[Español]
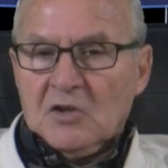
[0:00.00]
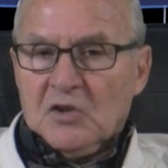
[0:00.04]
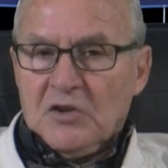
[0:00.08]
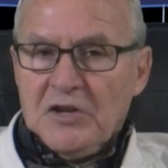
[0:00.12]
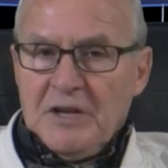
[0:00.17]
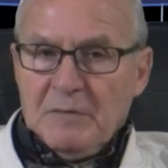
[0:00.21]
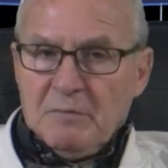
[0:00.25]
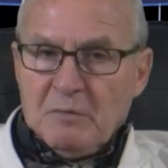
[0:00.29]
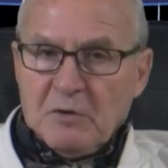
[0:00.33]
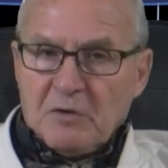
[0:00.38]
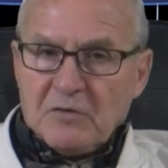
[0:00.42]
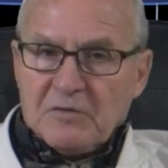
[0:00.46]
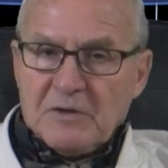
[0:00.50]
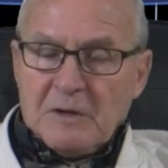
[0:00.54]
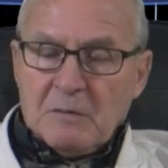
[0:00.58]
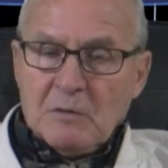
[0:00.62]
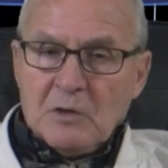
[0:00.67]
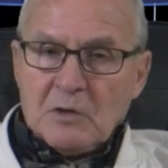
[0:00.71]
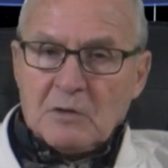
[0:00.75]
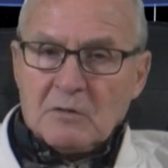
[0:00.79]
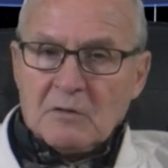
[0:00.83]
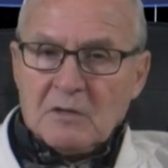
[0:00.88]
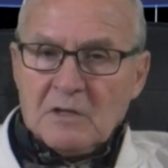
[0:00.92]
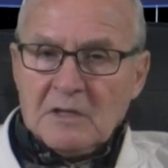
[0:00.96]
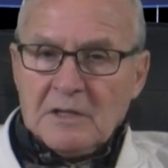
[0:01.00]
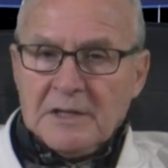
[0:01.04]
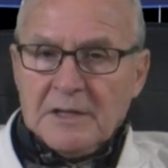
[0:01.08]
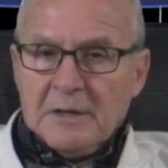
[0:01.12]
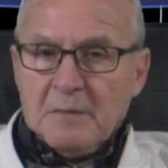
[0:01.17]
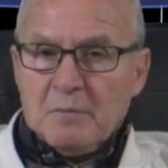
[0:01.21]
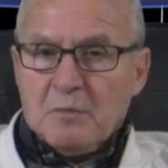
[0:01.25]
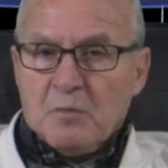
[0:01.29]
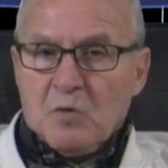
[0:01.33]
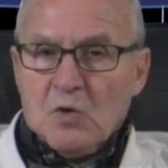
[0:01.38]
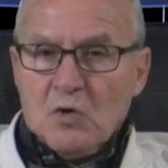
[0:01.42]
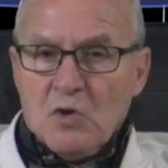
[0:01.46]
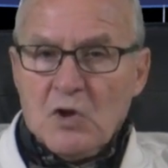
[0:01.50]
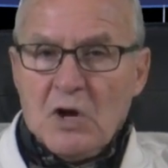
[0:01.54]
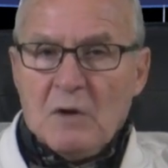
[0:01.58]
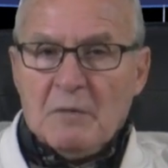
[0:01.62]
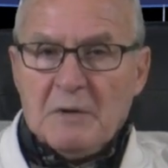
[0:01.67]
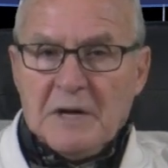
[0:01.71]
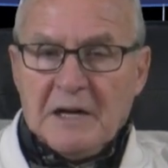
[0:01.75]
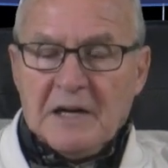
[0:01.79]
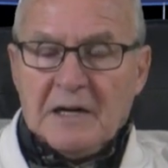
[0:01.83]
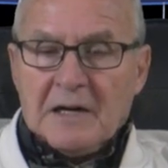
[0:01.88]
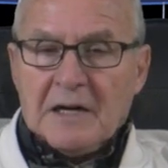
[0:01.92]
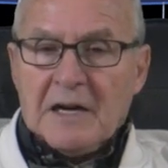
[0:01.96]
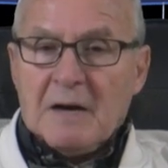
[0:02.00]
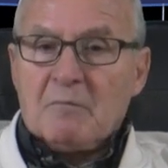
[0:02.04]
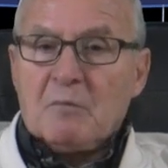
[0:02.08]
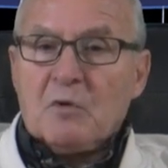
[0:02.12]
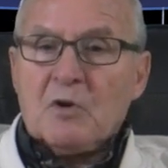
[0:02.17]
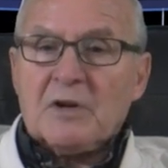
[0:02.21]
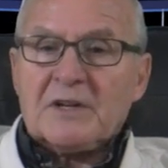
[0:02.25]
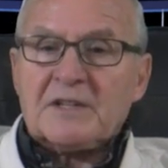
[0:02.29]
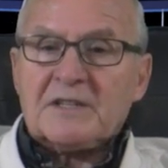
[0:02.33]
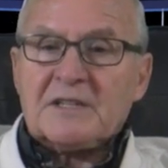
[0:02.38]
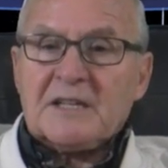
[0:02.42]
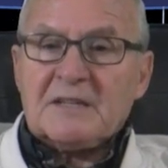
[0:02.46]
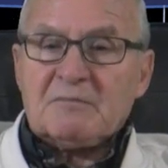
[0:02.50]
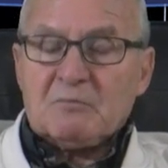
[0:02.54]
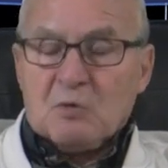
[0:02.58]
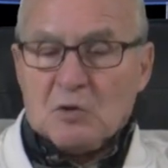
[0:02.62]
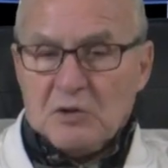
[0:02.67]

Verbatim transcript: oye, por favor, ¿puedo abrir la puerta?